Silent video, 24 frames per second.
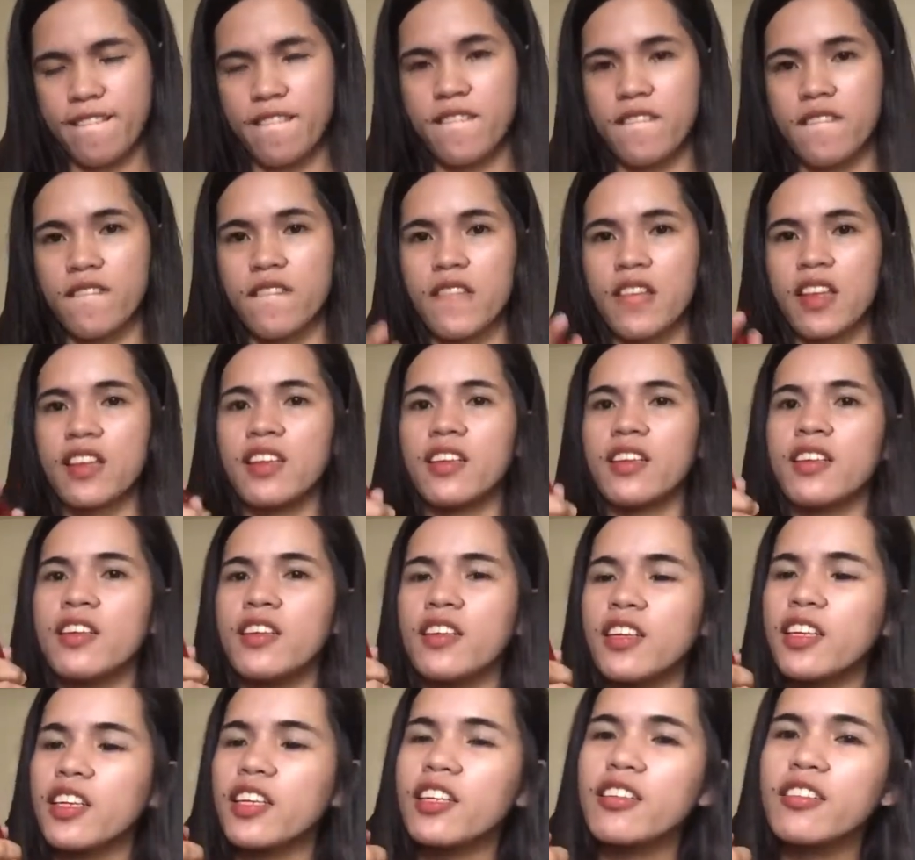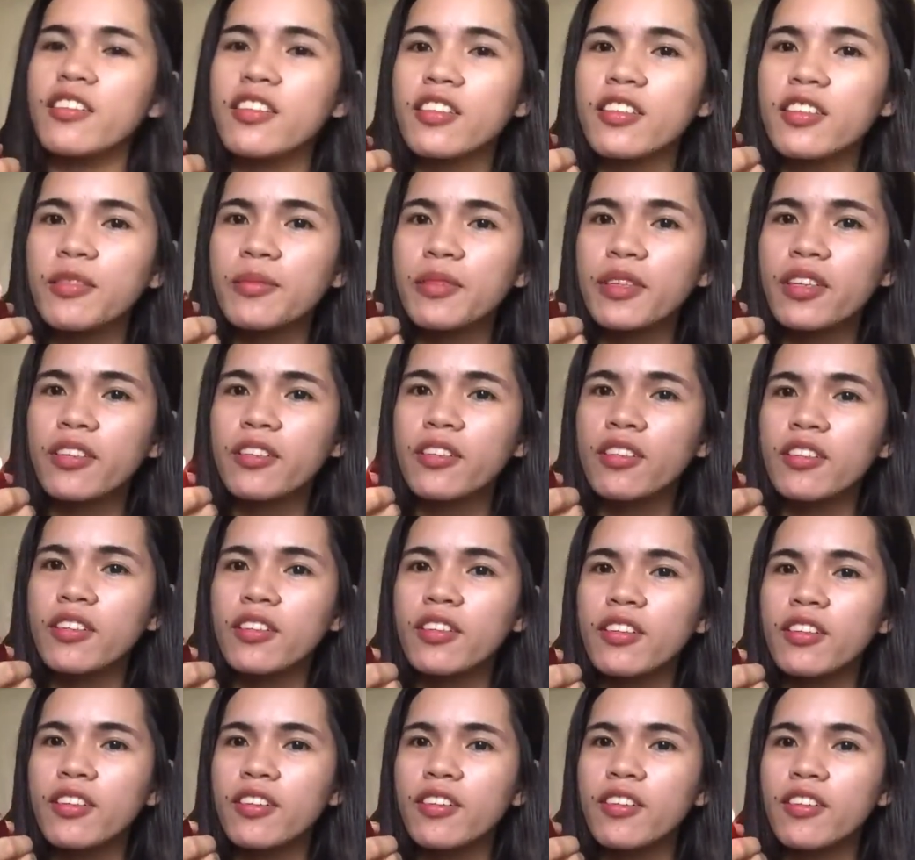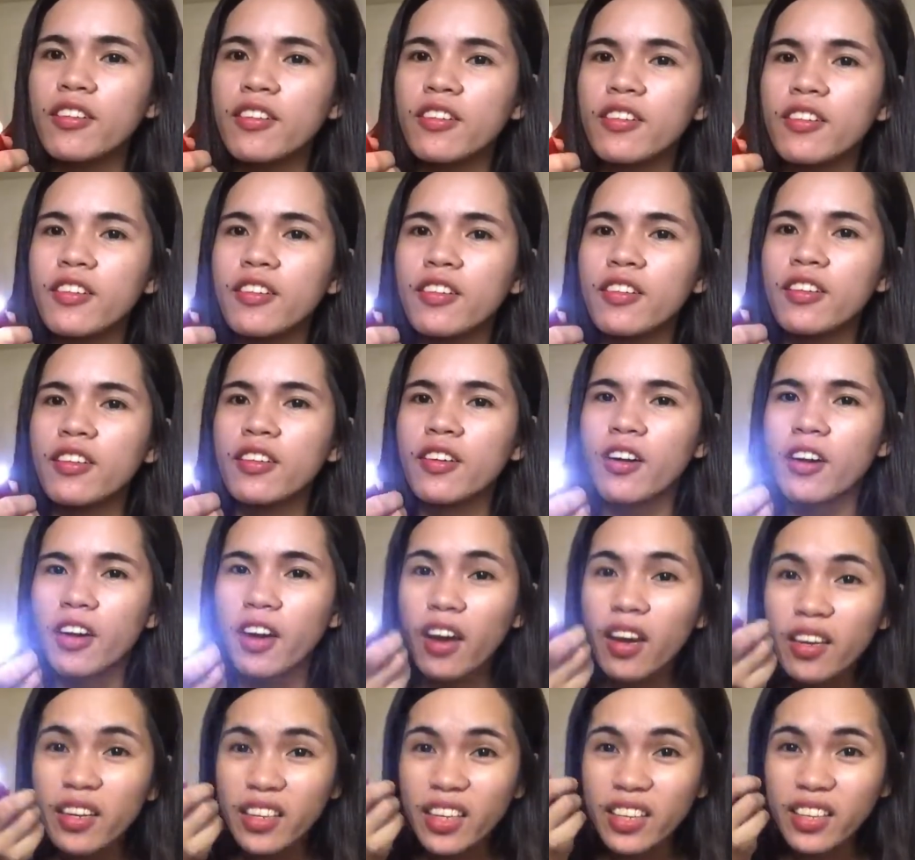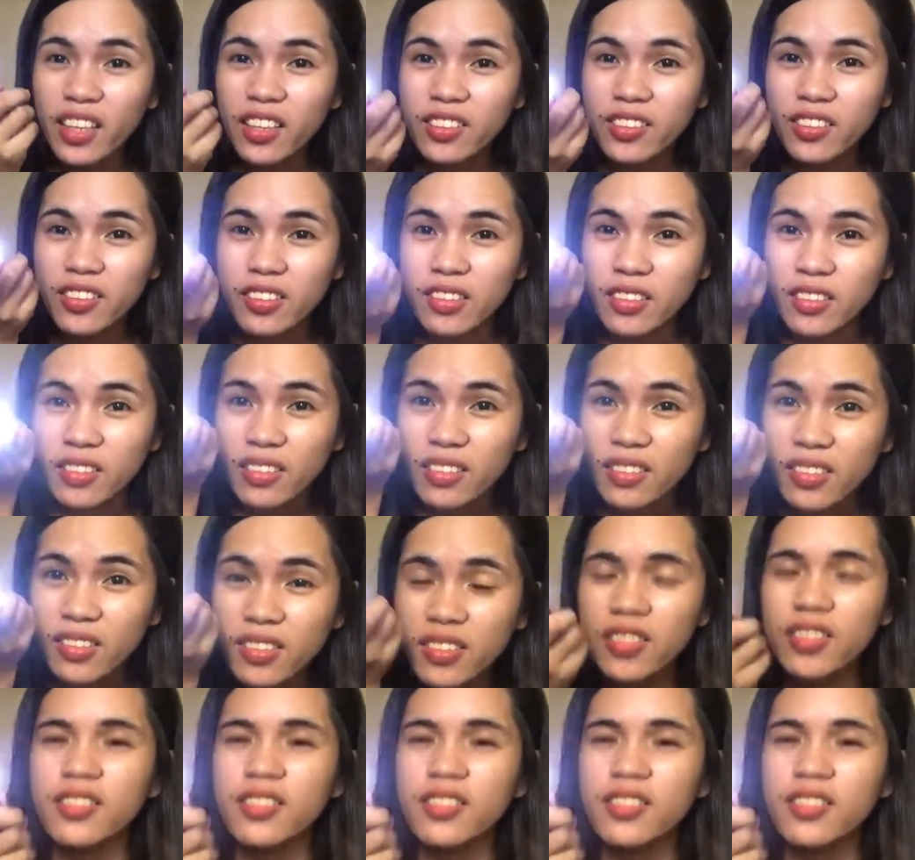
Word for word: Mm. E, ganun-ganun mo lang oh. Ah, nakita nyo oh.